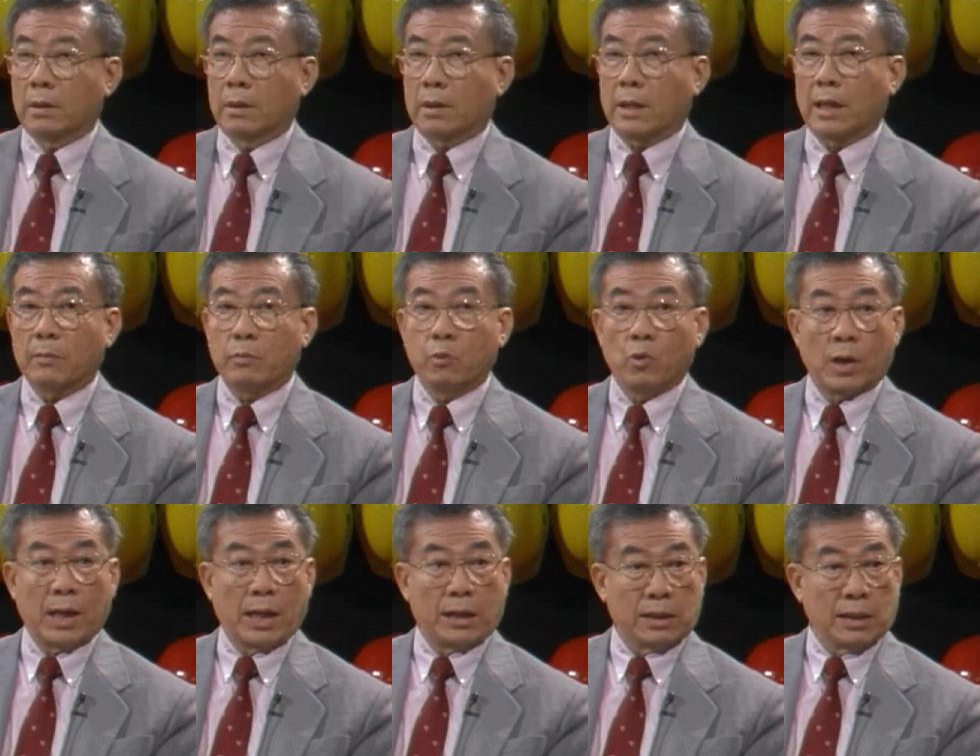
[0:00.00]
การผู
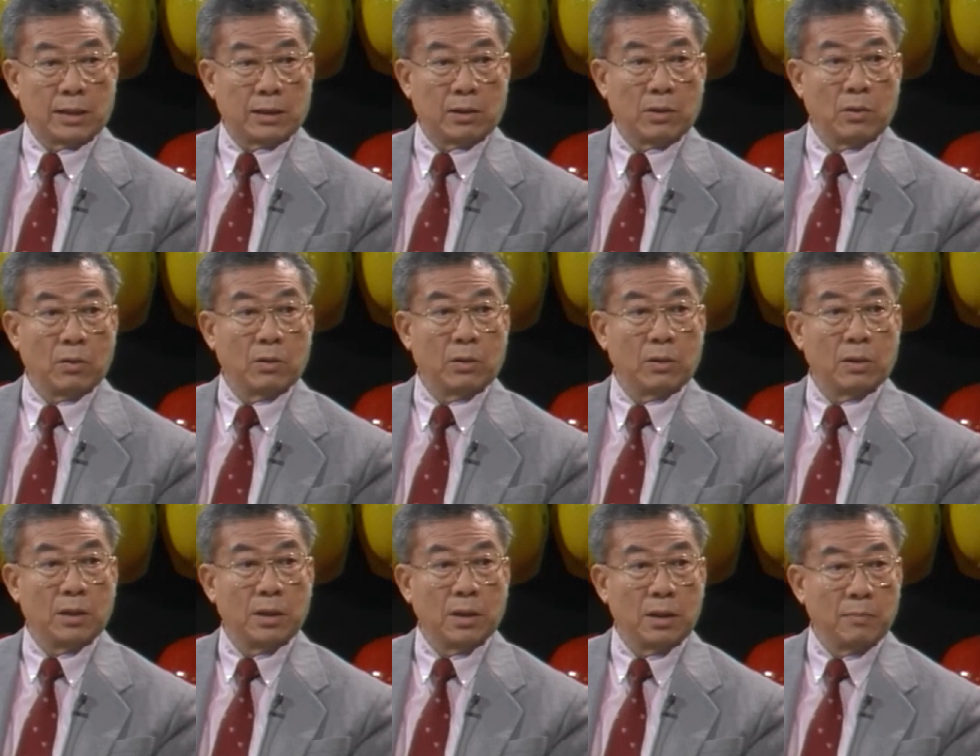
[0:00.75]
กขาดตัดตอน
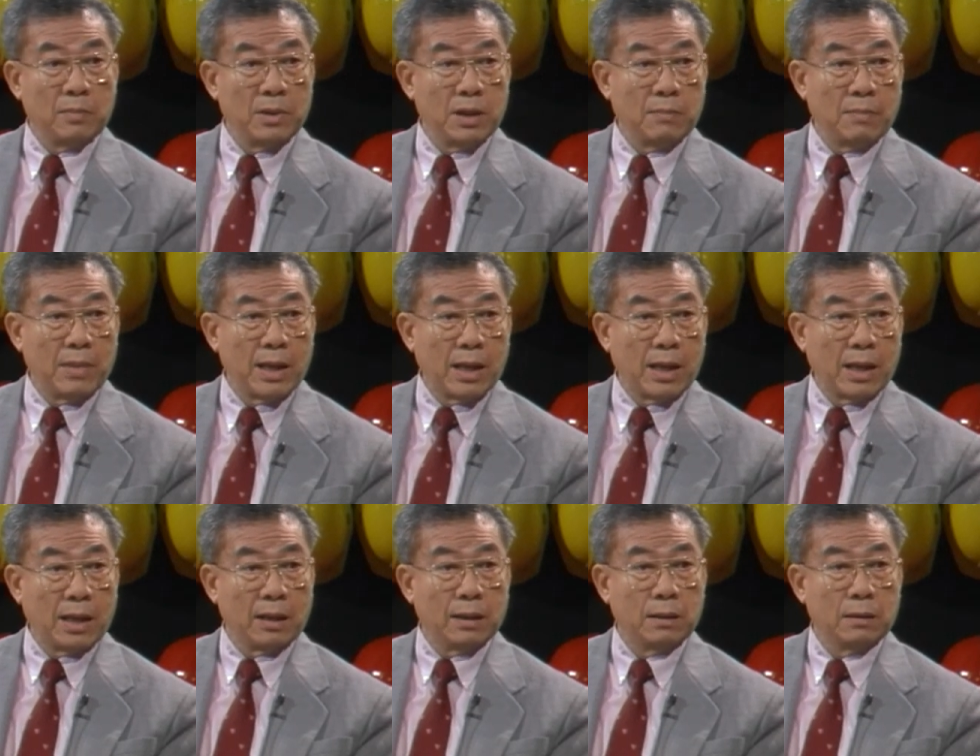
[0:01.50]
เคยมีมาก